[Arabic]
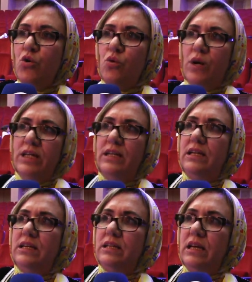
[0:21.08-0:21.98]

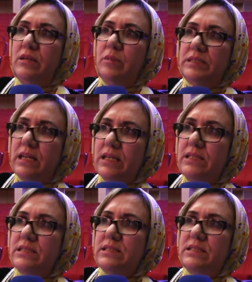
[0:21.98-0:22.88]
وكذلك نائبة
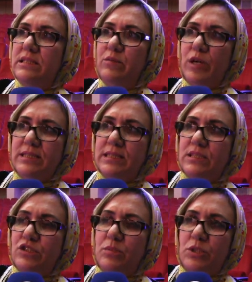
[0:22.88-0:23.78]
رئيس لمؤسسة
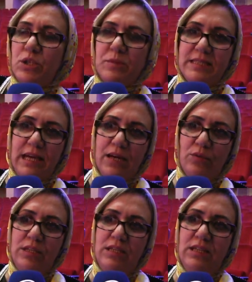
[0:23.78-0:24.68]
جمع شمل
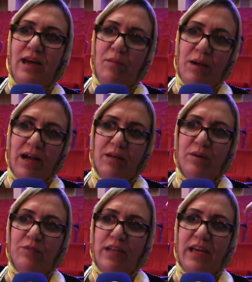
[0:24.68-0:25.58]
الصحراويين المغاربة
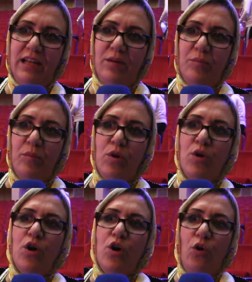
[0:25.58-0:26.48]
في العالم
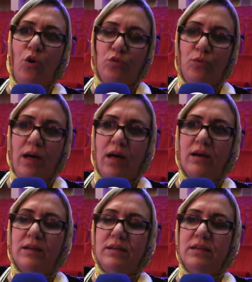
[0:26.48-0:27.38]
عضوة
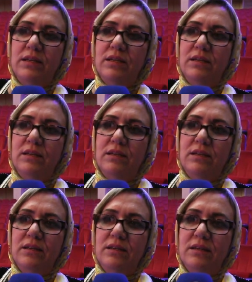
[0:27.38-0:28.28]

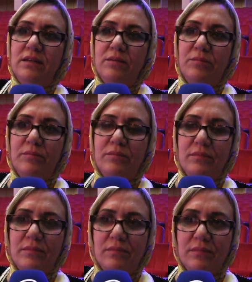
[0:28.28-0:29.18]

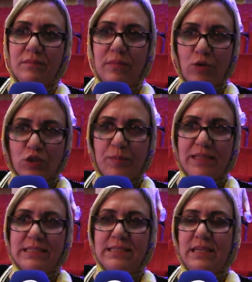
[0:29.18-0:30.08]

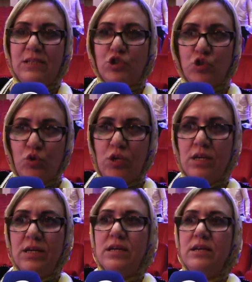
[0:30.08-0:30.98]
لعصبة السل
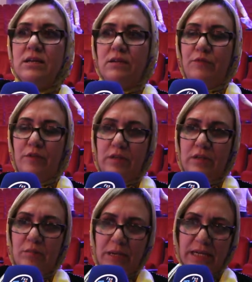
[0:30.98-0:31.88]
في
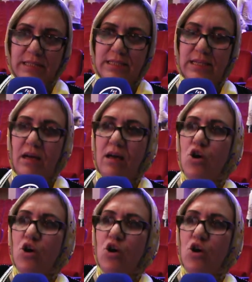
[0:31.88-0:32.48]
المركزية